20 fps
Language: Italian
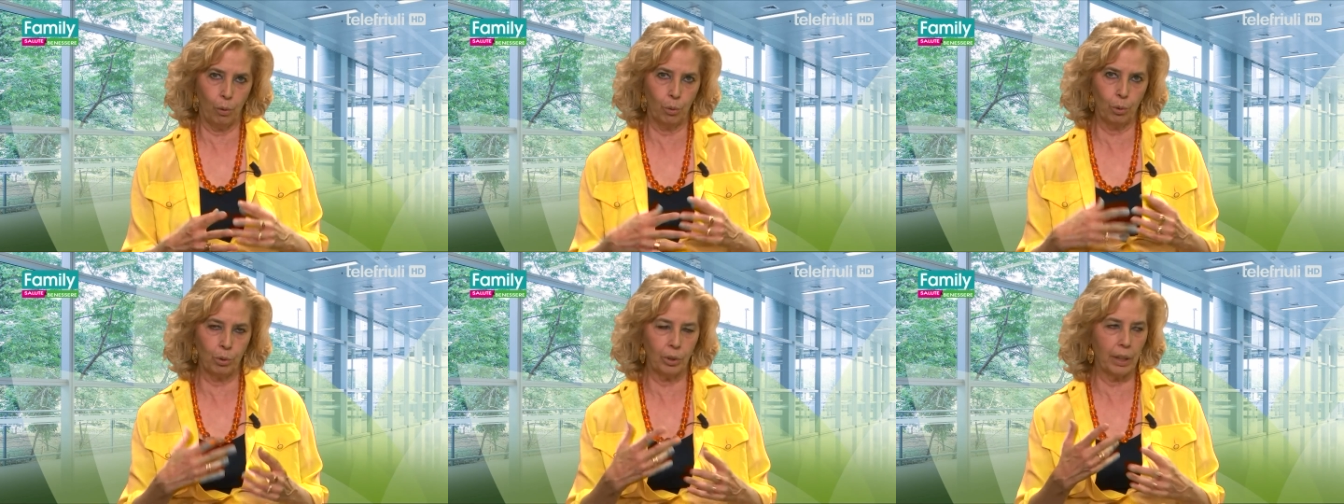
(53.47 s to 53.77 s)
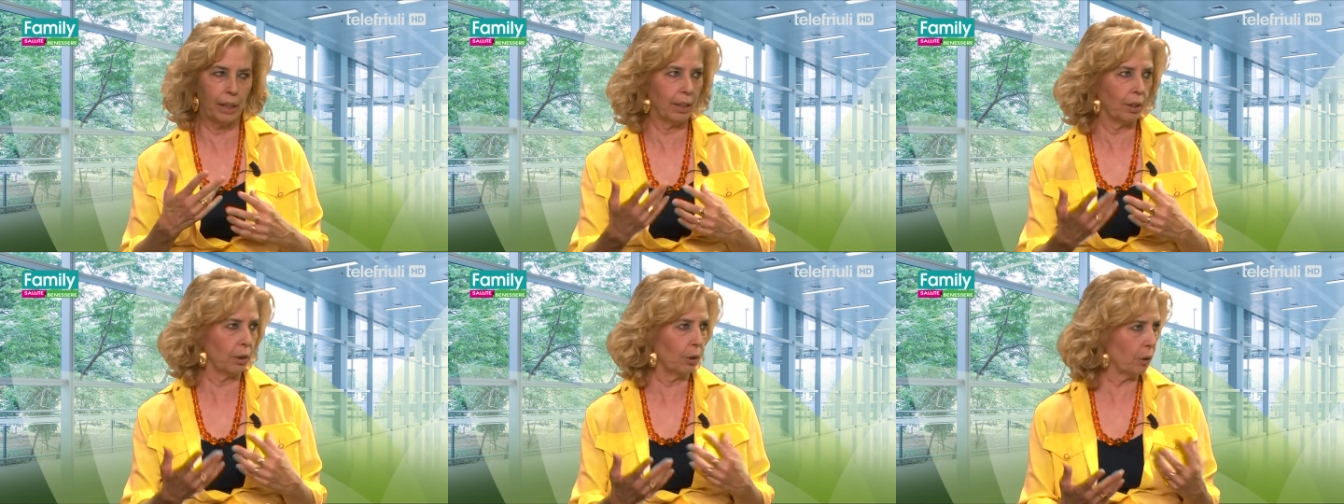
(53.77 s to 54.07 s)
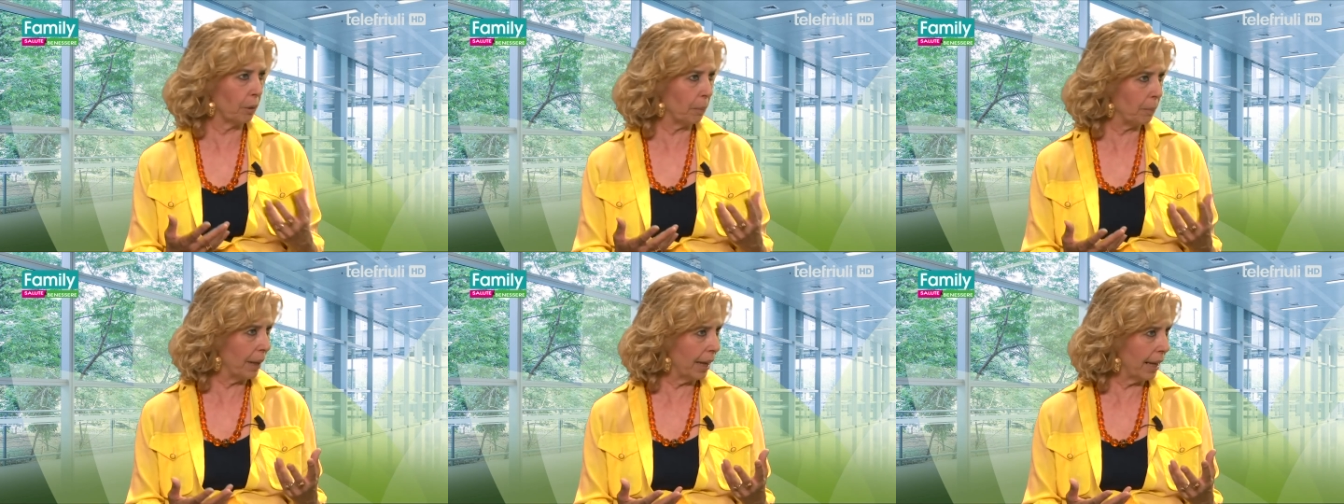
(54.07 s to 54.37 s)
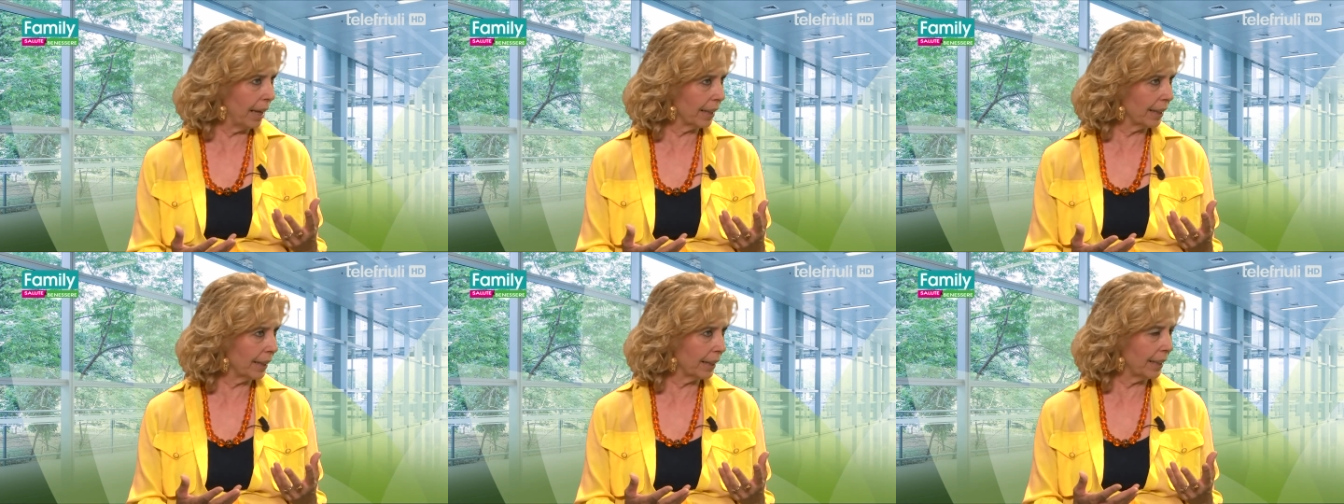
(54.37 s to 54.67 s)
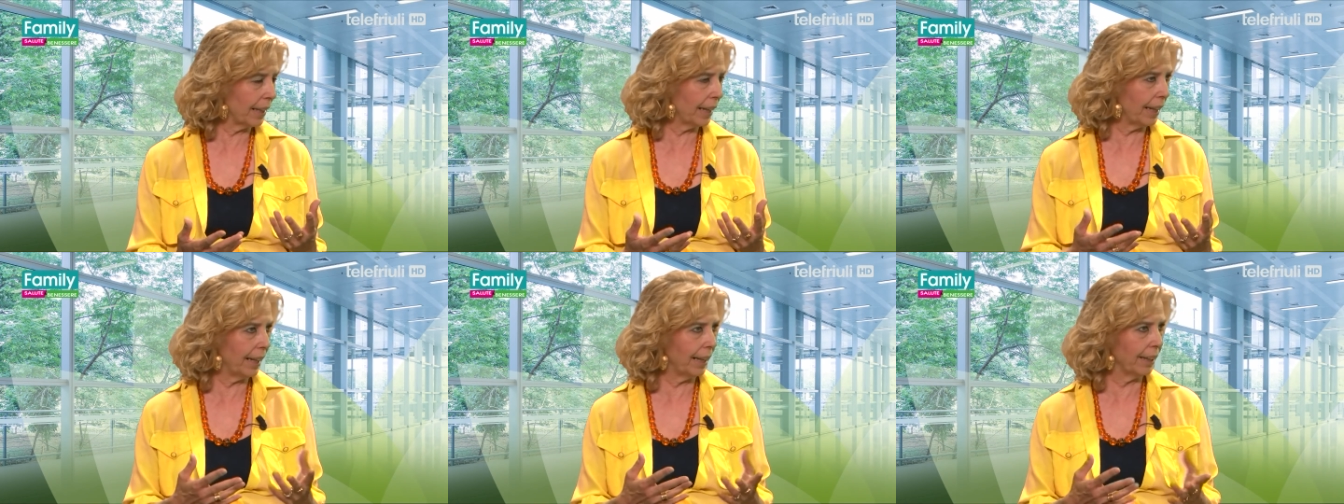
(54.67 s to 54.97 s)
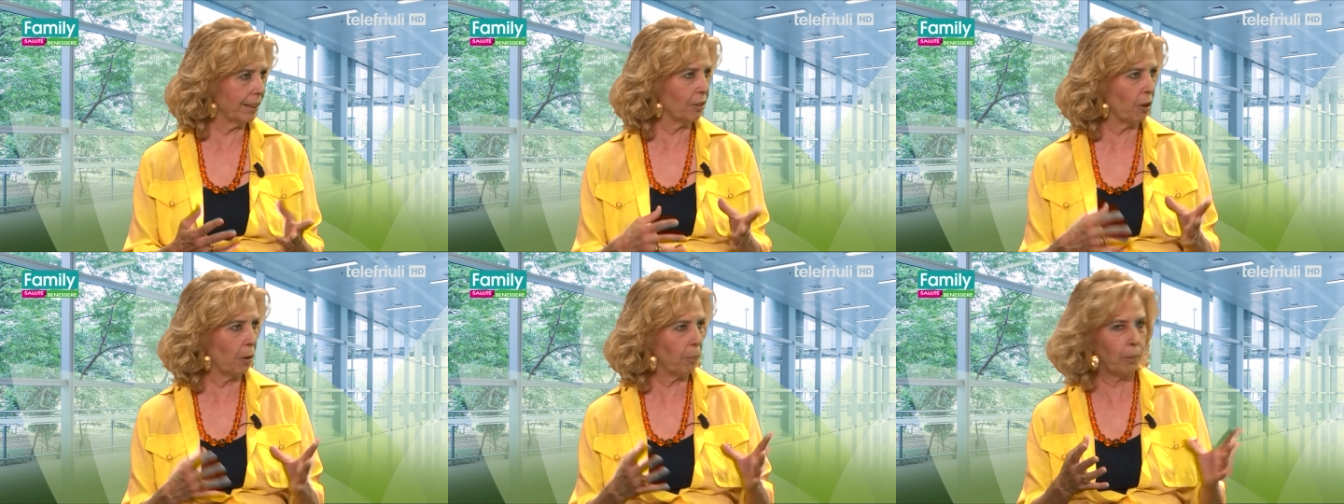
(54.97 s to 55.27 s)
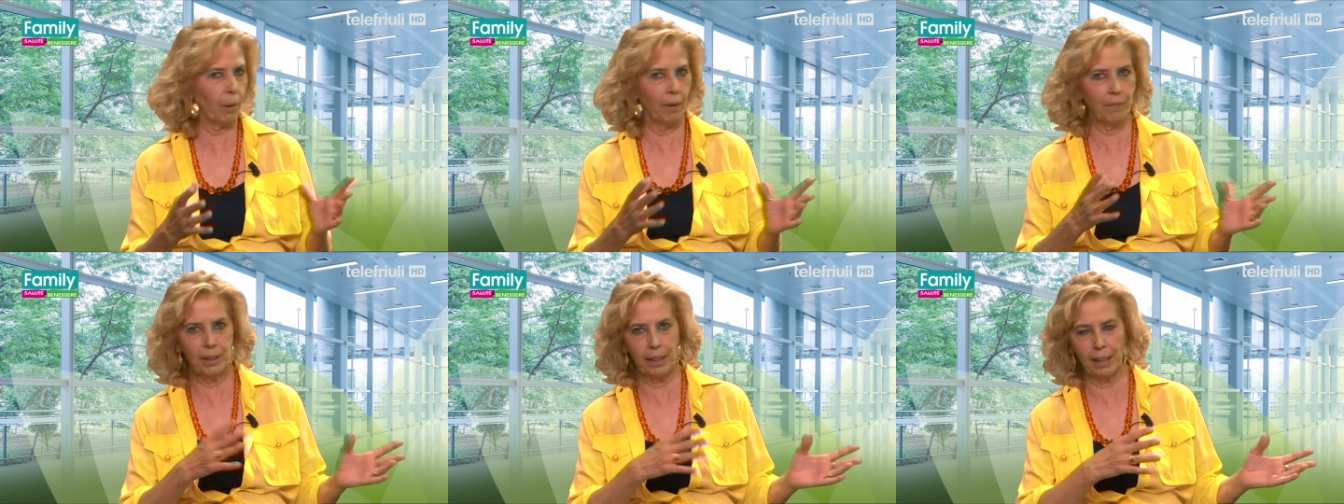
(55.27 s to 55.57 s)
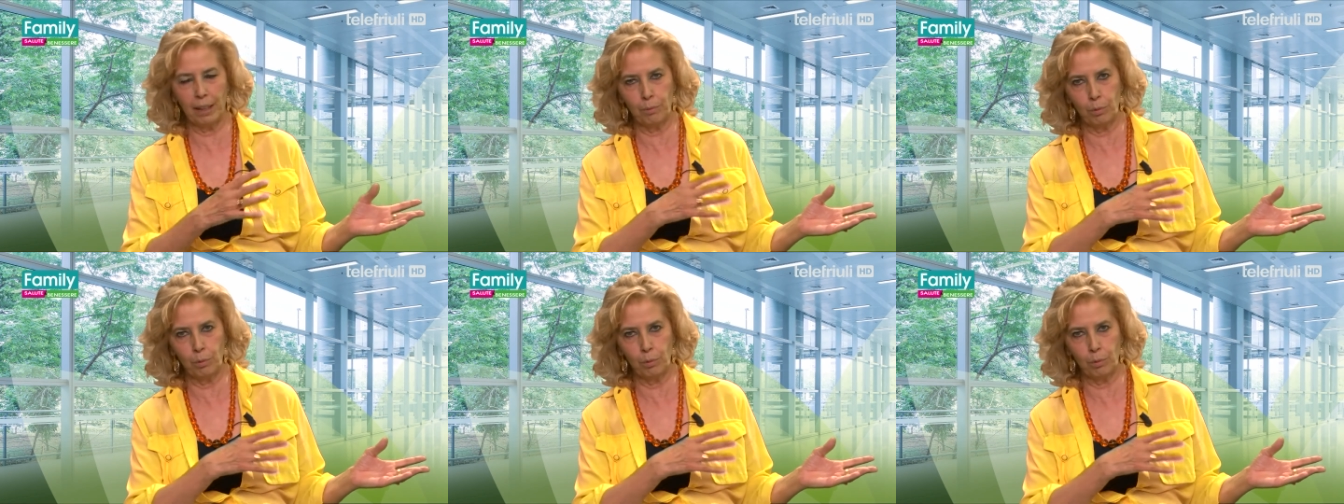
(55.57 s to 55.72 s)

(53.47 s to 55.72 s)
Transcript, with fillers: ulteriormente dopo aver